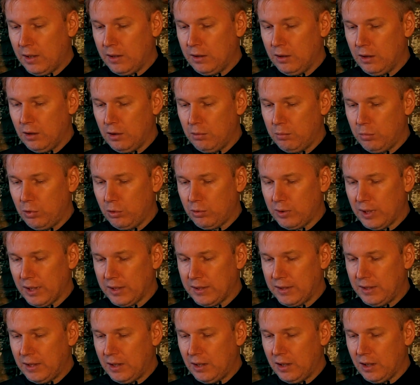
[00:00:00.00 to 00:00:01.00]
Не люблю
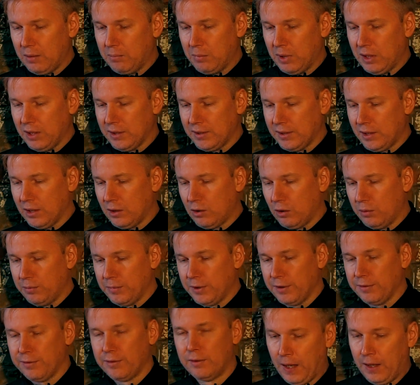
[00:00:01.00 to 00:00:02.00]
тактильных
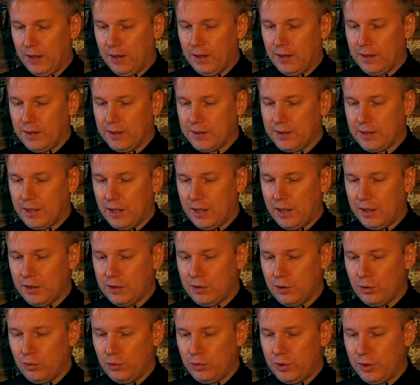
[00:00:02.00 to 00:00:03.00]
малознакомцев.
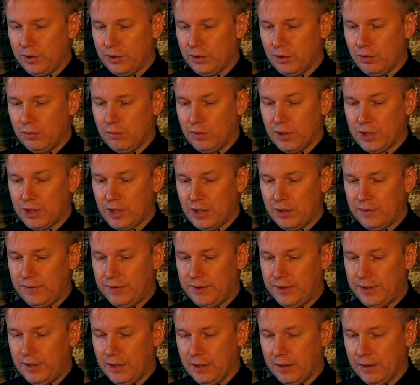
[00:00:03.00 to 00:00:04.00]
Стараюсь научиться уважать
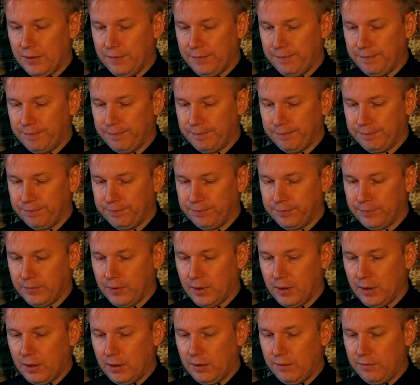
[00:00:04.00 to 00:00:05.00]
всех.
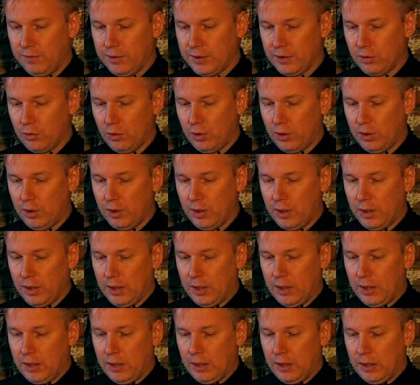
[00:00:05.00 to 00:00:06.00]
Весной
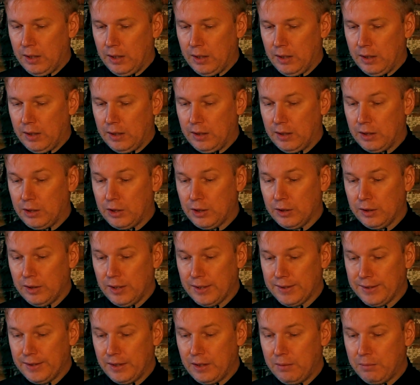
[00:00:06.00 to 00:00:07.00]

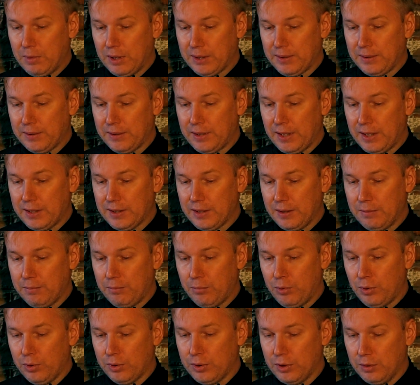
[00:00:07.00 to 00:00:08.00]
начала заниматься тайским
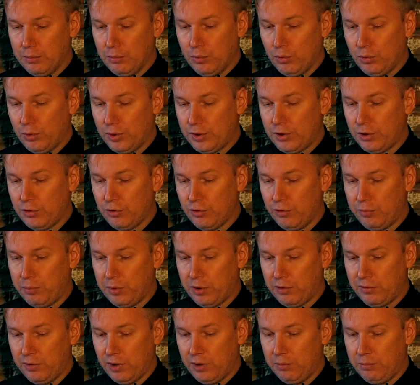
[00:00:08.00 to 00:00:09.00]
боксом. Осенью
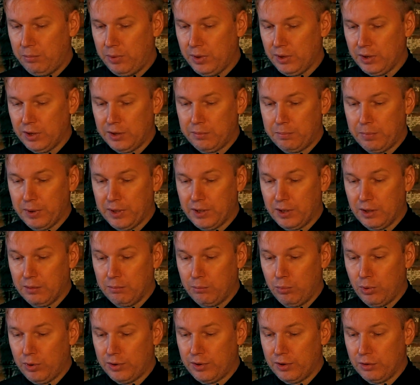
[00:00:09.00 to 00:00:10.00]
впервые билась по
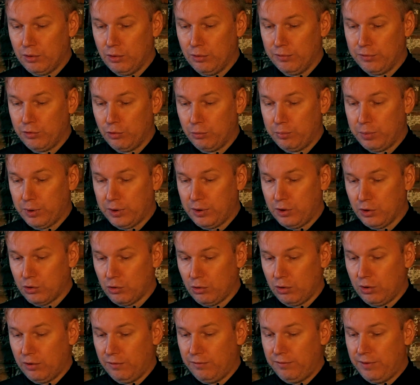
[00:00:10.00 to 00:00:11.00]
кикбоксингу в
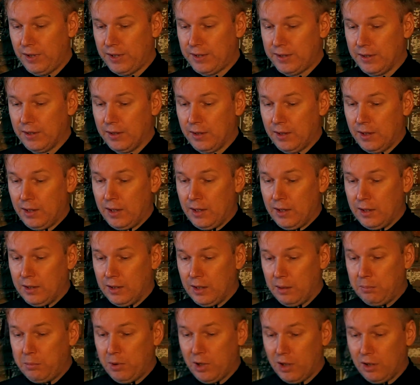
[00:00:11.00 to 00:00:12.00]
супертяжелом весе
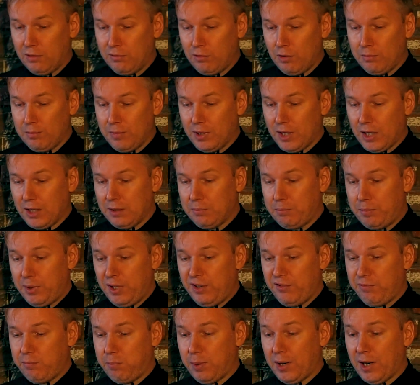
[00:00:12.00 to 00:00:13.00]
на мировом
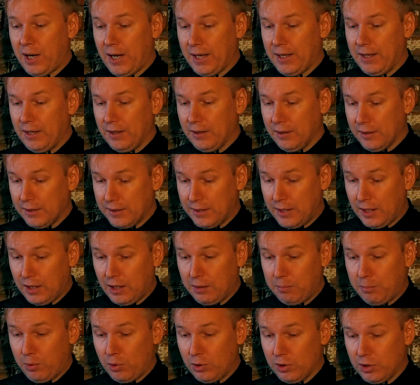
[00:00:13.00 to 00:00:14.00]
гран-при в Праге.
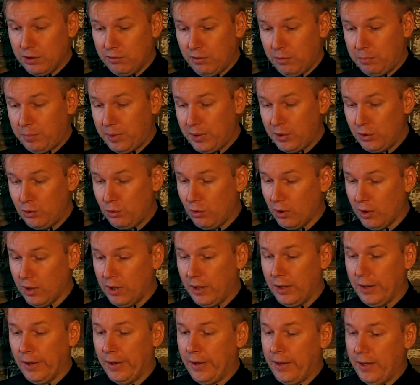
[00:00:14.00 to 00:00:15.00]
Стала бронзовой
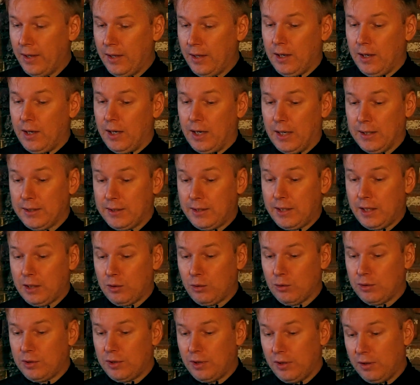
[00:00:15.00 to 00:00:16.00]
призеркой, а
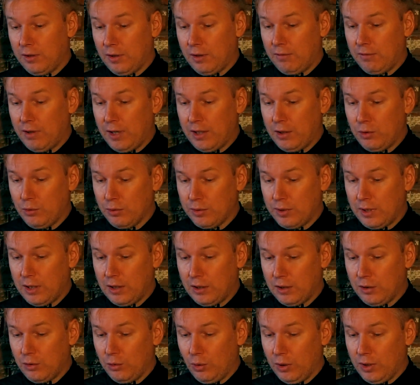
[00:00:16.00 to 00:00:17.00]
статус соревнований
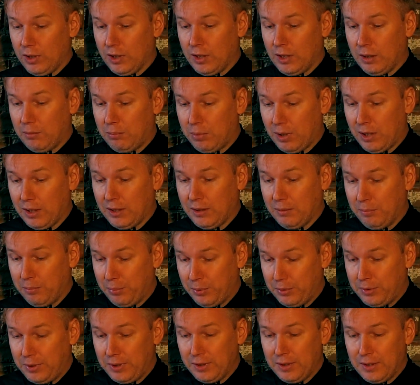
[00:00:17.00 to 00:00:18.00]
узнала только на обратном
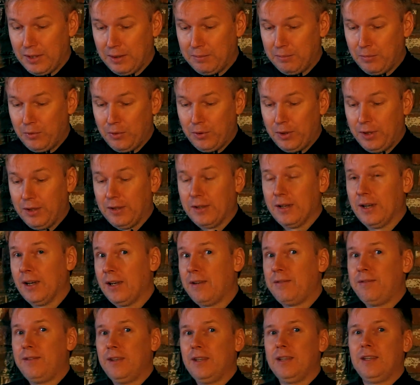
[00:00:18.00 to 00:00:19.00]
пути домой.
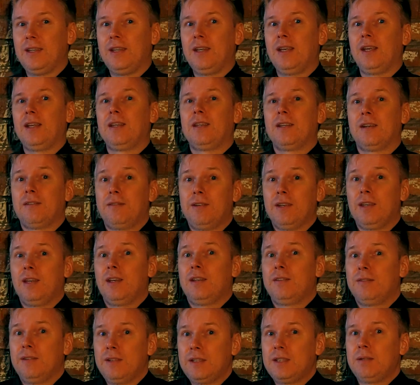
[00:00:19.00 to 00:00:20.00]
Офигеть,
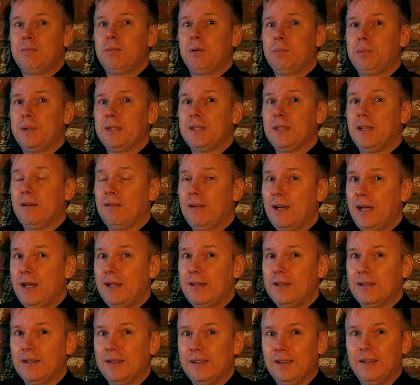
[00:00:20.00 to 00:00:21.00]
офигеть, вы себе
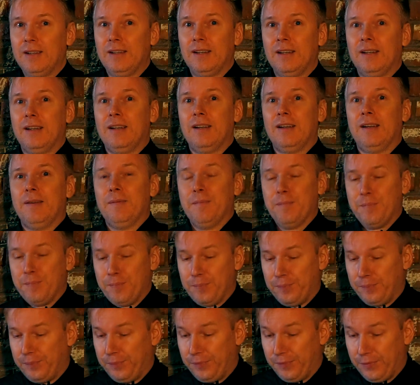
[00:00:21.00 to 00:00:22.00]
представляете?
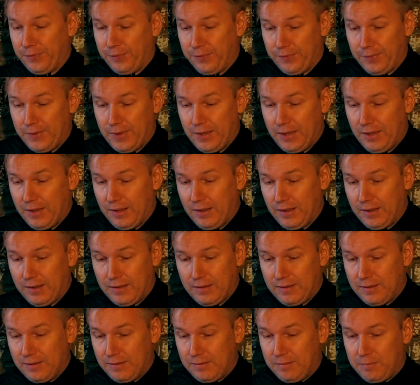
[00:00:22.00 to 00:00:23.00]
И
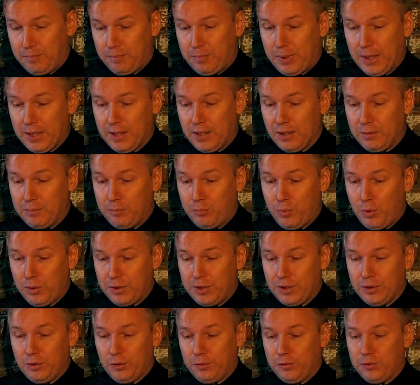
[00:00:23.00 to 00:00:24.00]
по
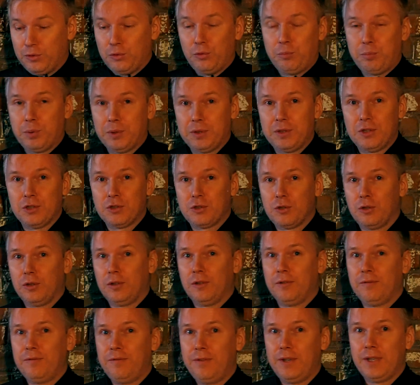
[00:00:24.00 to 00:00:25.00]
кикбоксингу в
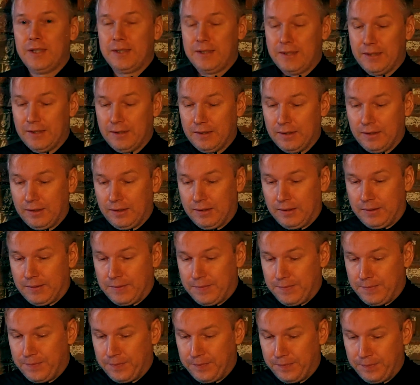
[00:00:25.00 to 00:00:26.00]
супертяжелом весе
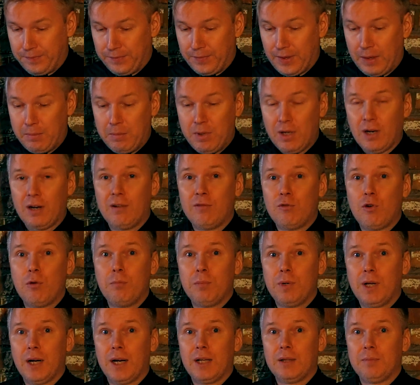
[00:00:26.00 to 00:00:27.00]
на
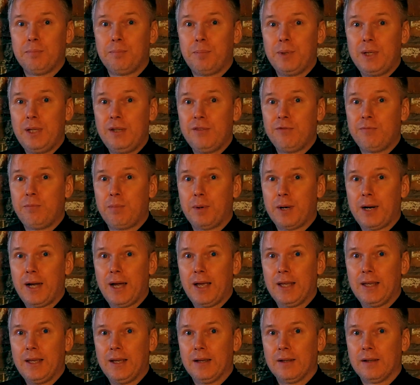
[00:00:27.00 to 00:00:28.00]
мировом гран-при в
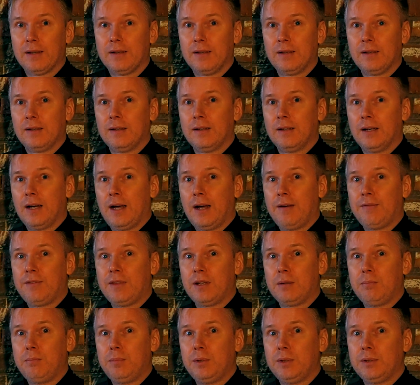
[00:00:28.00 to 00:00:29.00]
Праге.
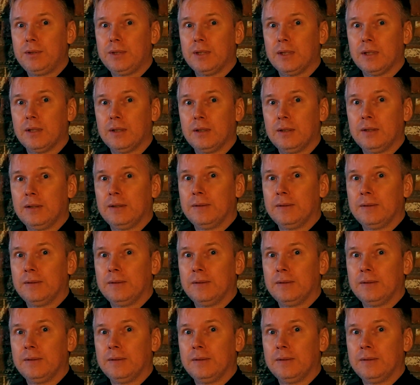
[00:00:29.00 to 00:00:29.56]
Автор бился.